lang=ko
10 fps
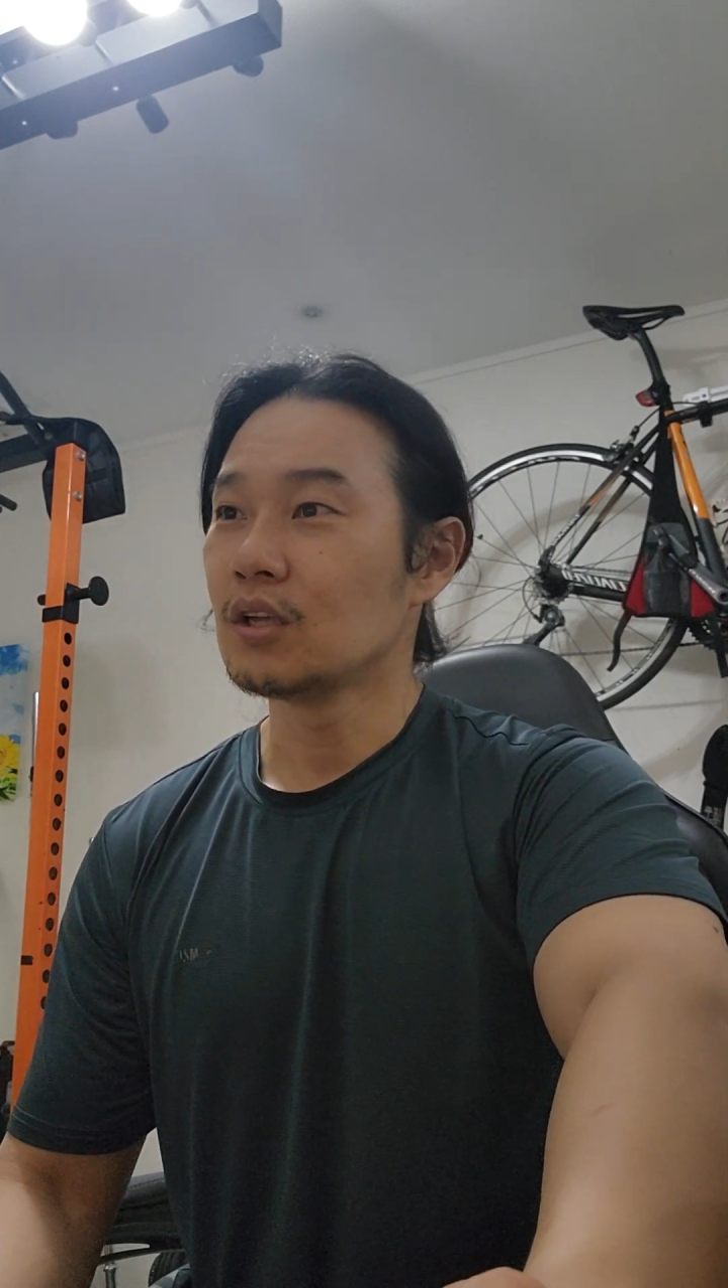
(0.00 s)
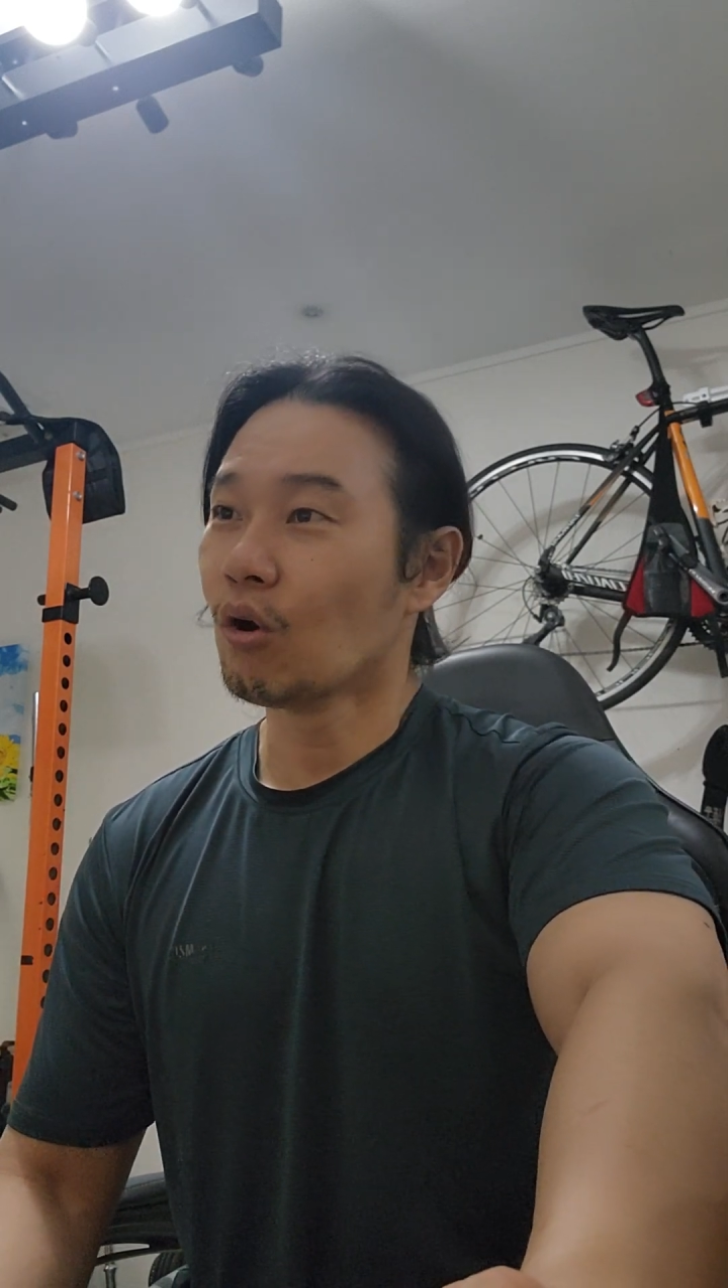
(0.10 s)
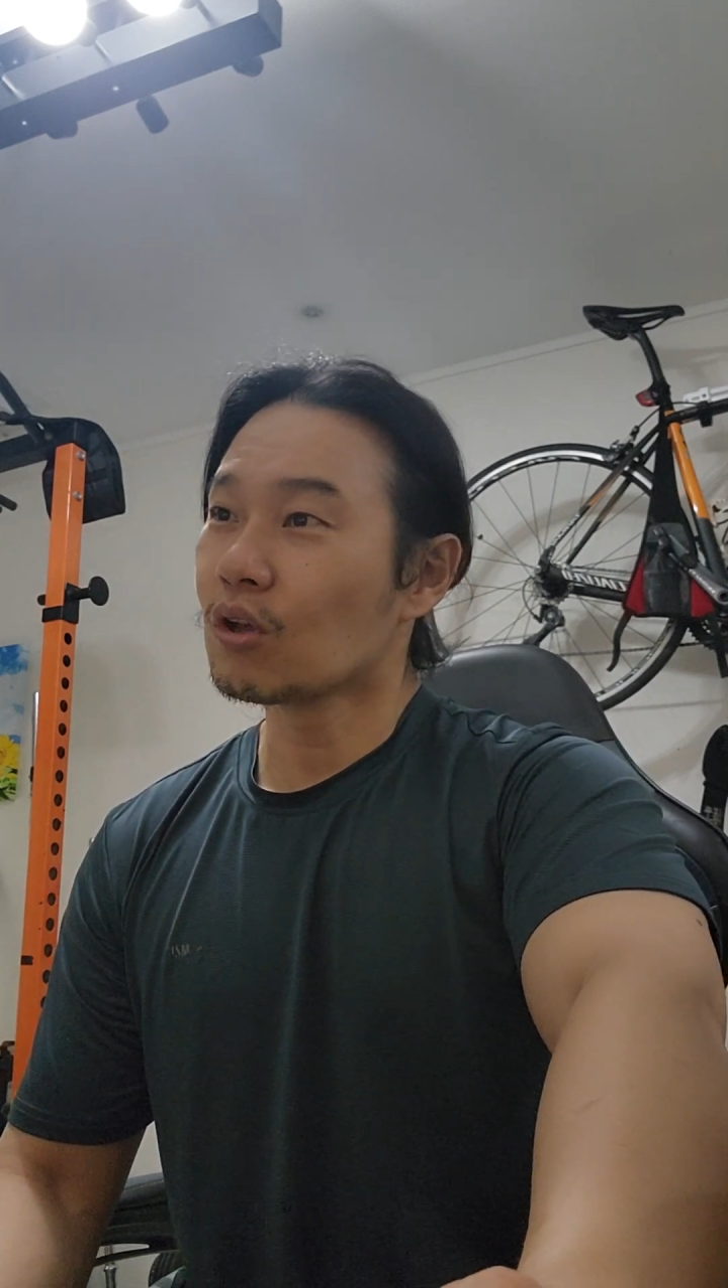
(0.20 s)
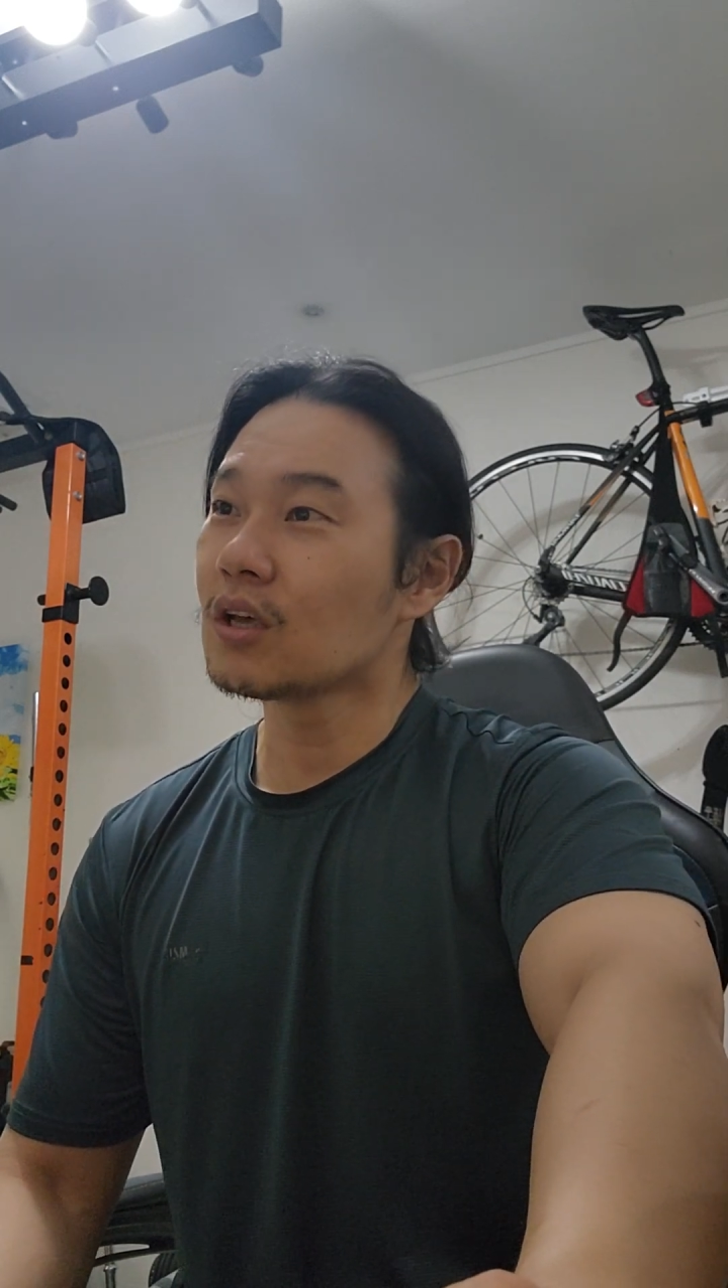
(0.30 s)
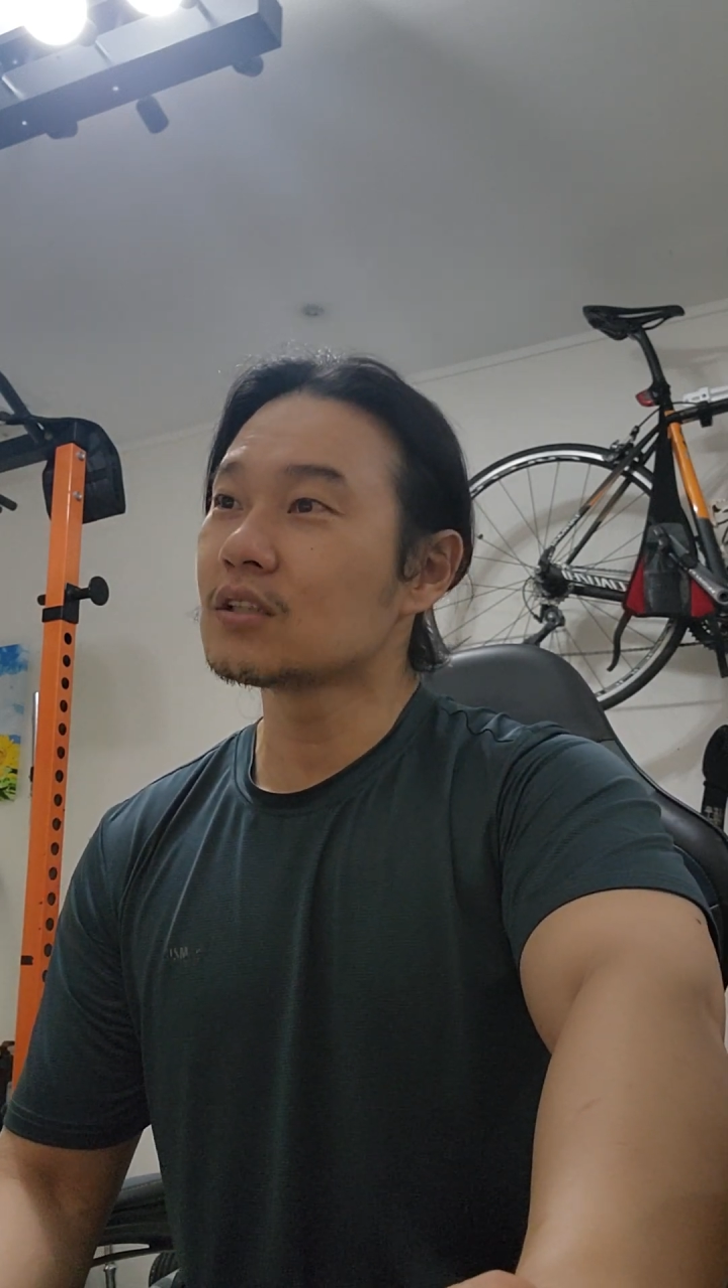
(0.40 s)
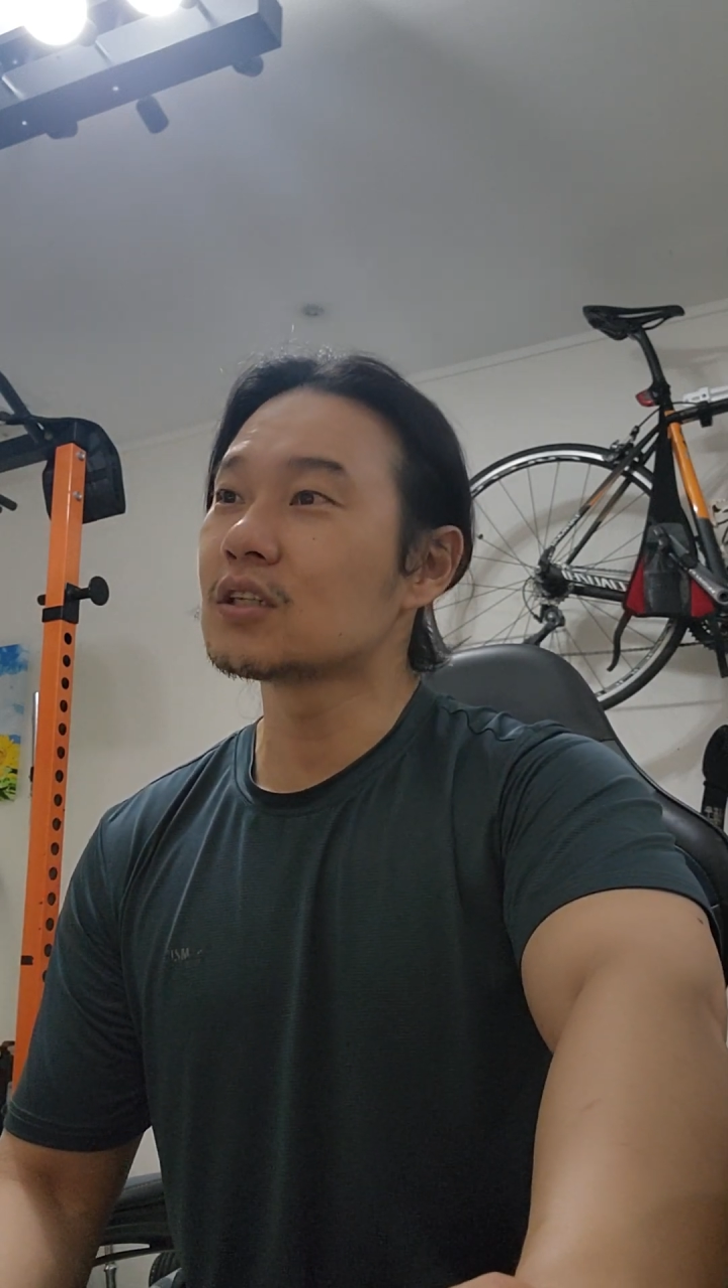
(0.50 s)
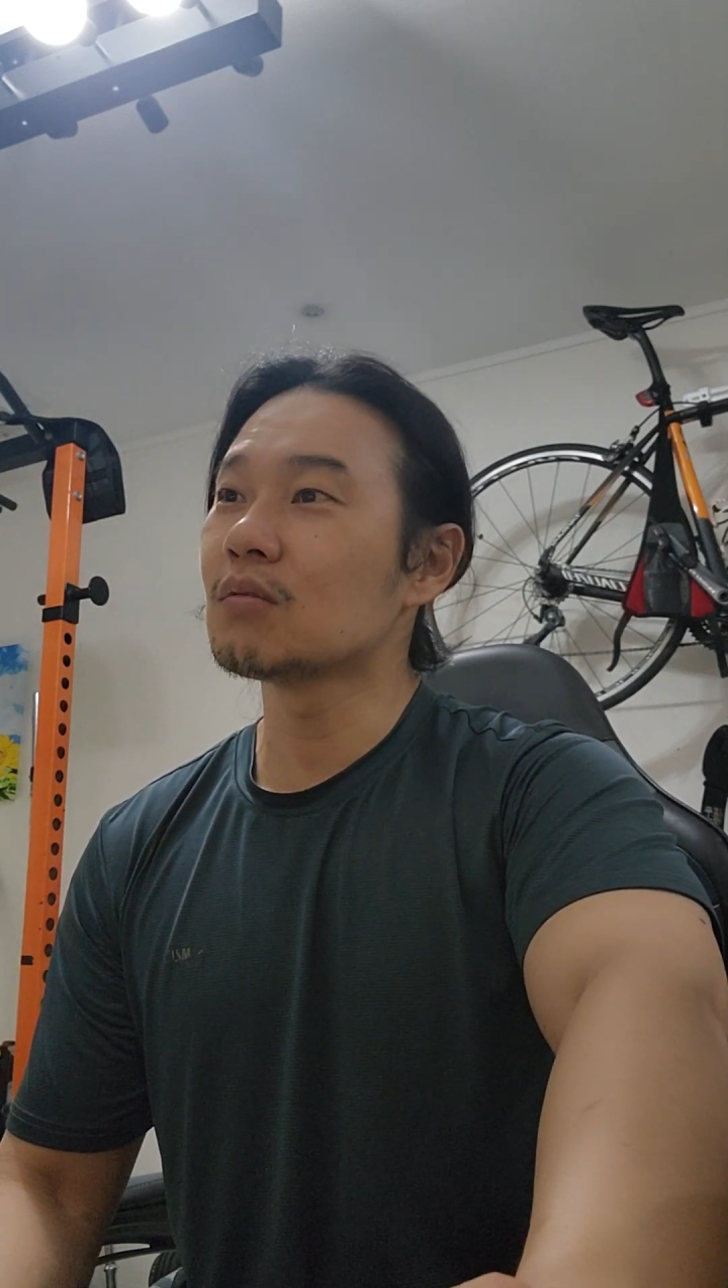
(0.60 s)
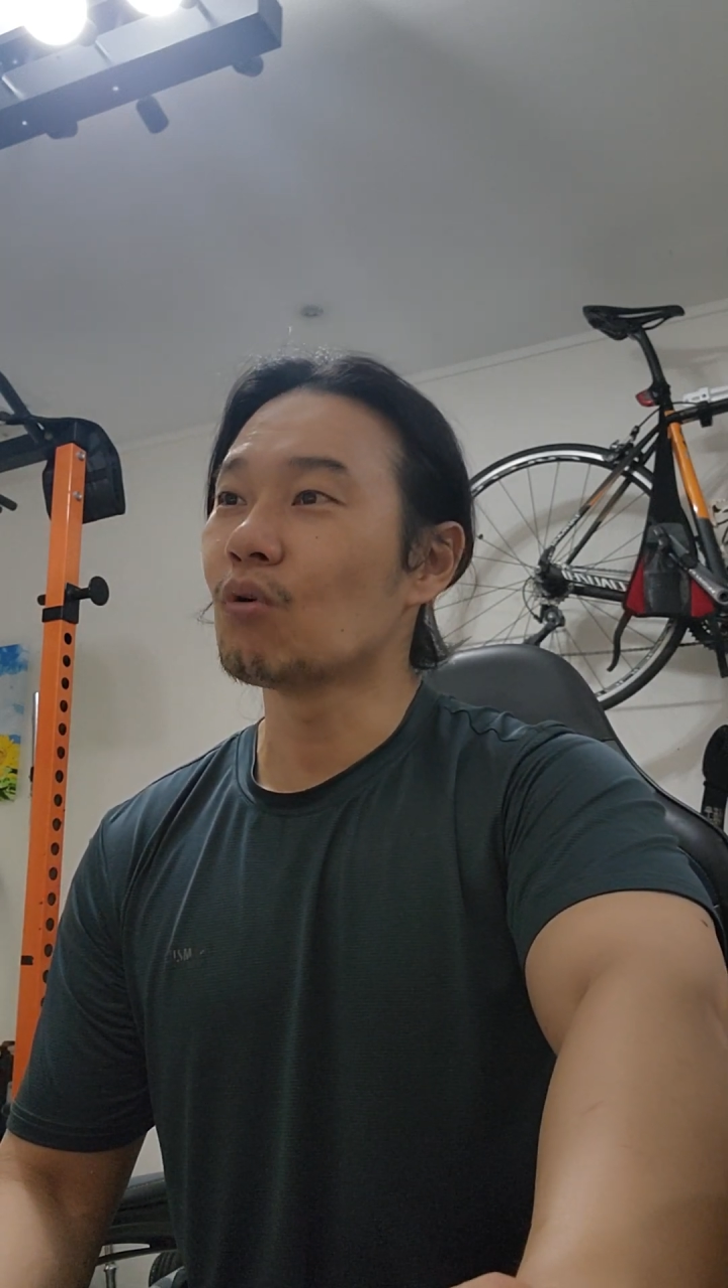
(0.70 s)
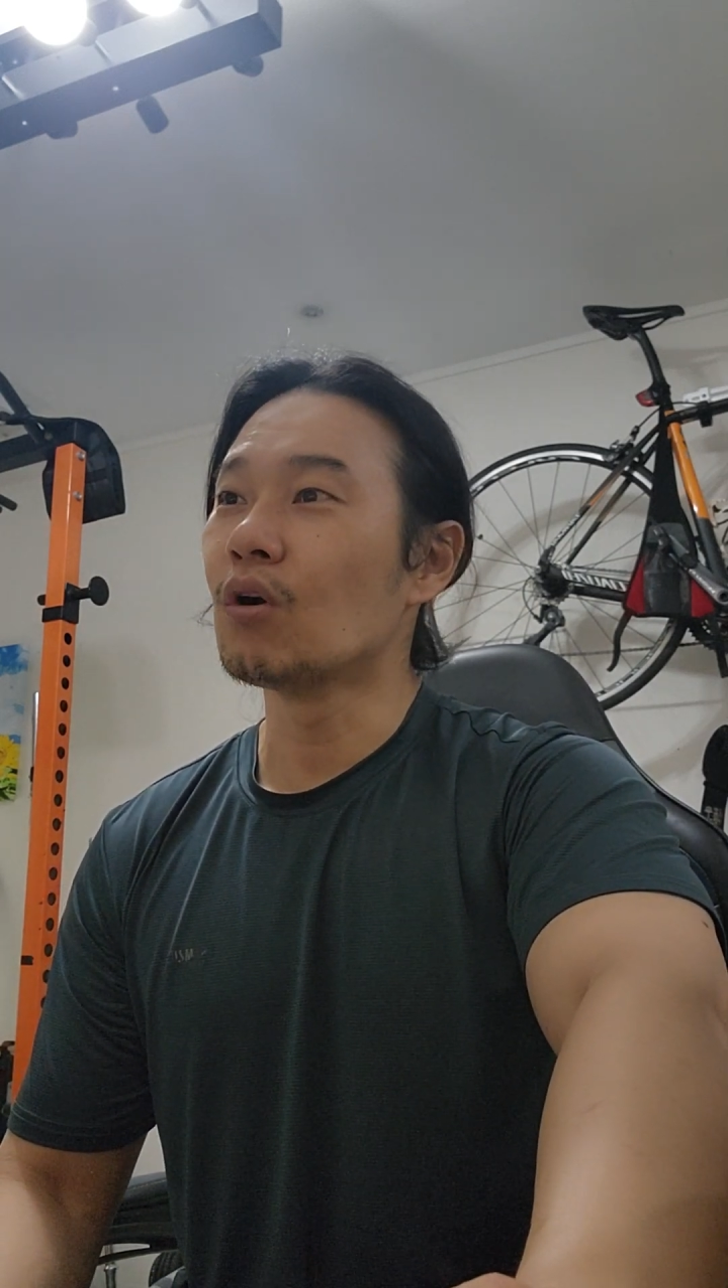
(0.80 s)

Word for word: 여기에 지금